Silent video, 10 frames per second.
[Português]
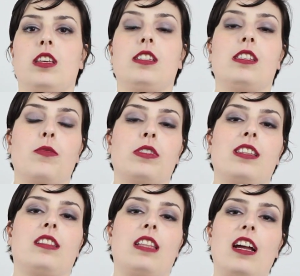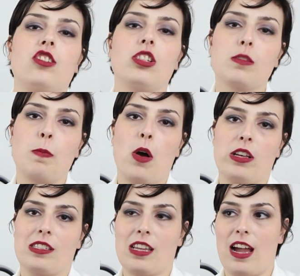e se você está
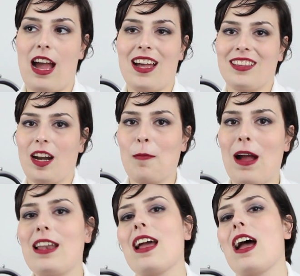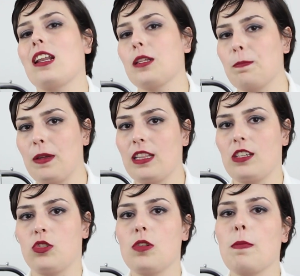disposta a trabalhar
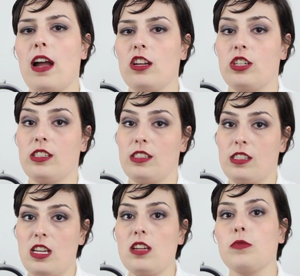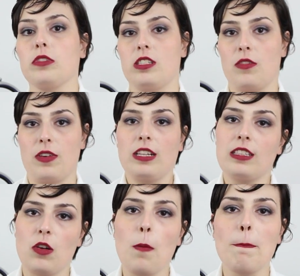pela sua imagem, sim, você vai
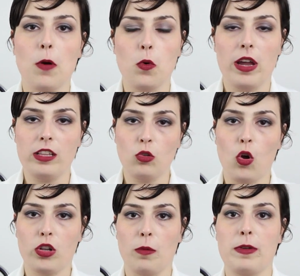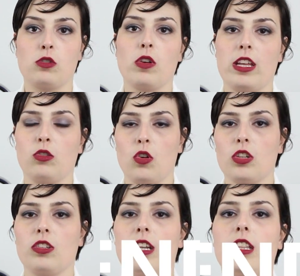ter um bom retorno, mas o
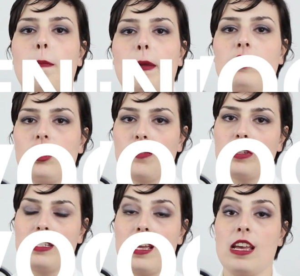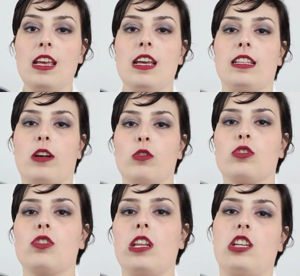retorno ele depende de você. Na
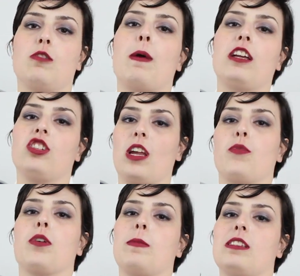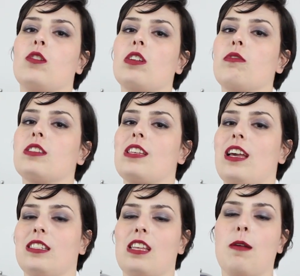consultoria de imagem, a informação que você
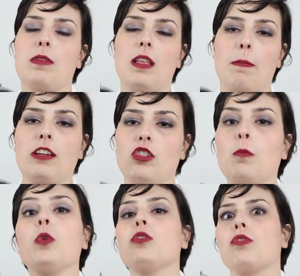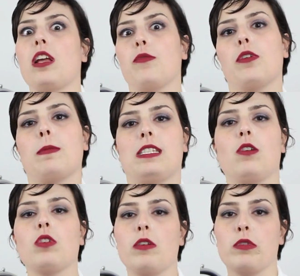recebe depende muito da
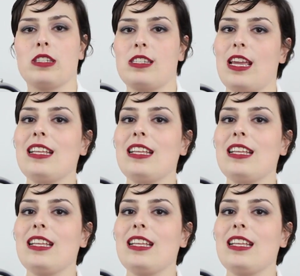informação que você